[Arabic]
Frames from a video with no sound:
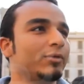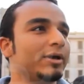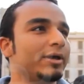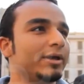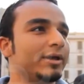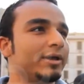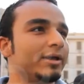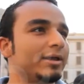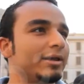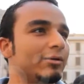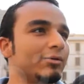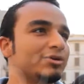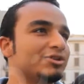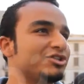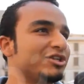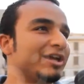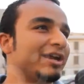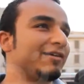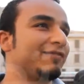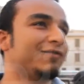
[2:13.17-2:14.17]
ولو
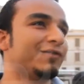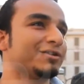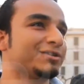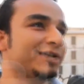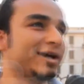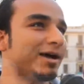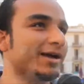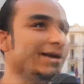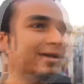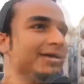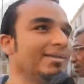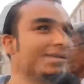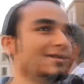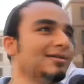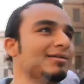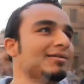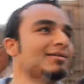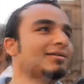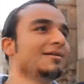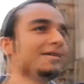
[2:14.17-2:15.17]
الشارع فاضي
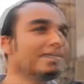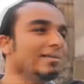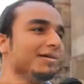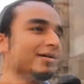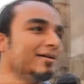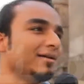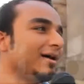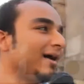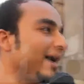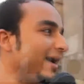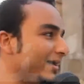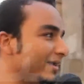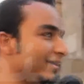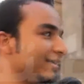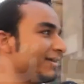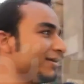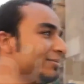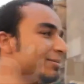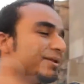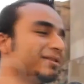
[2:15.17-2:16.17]
هي
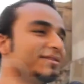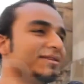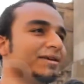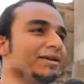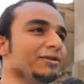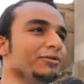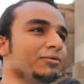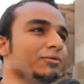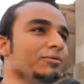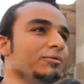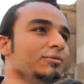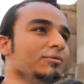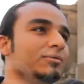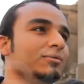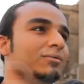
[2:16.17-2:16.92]
هيمد ايده